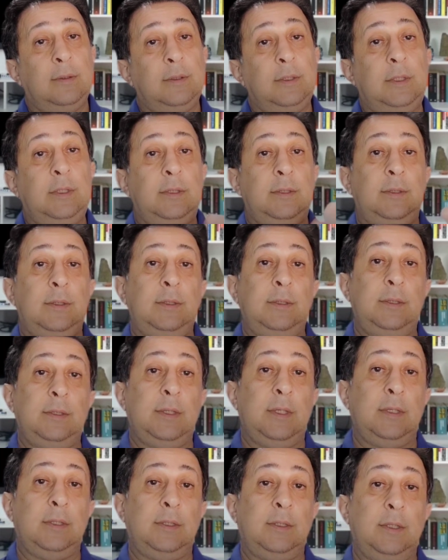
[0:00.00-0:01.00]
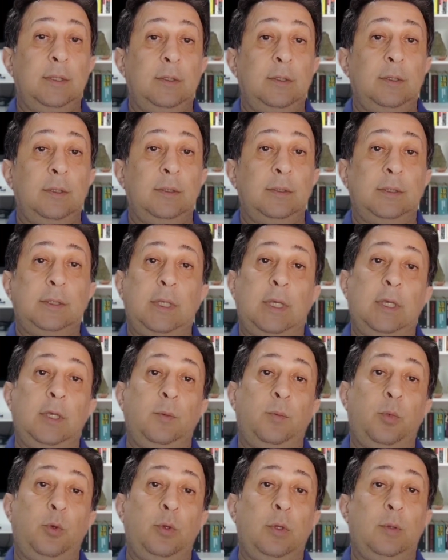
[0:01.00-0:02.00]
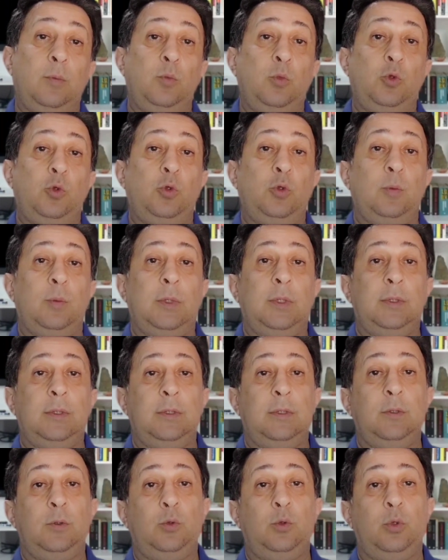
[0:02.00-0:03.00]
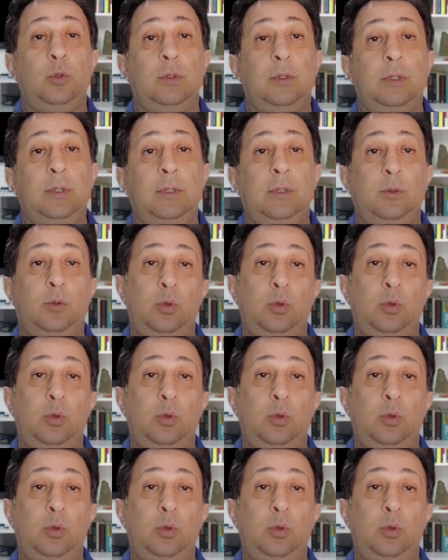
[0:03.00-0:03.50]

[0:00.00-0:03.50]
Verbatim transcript: dini inançları sahip olan Müslümanları, Türkleri,